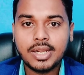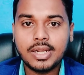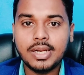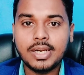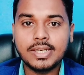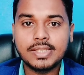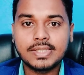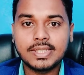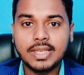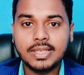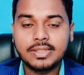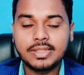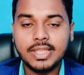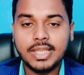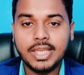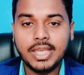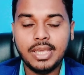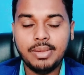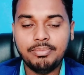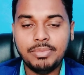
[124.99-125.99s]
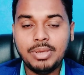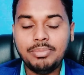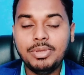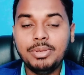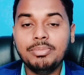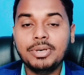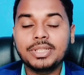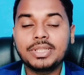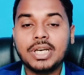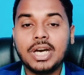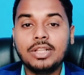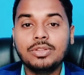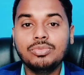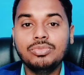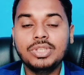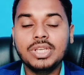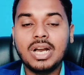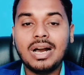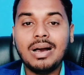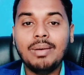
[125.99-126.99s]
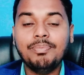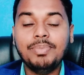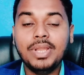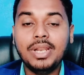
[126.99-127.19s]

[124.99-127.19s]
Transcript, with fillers: कर सकते हैं मैं भी बता दूं यहाँ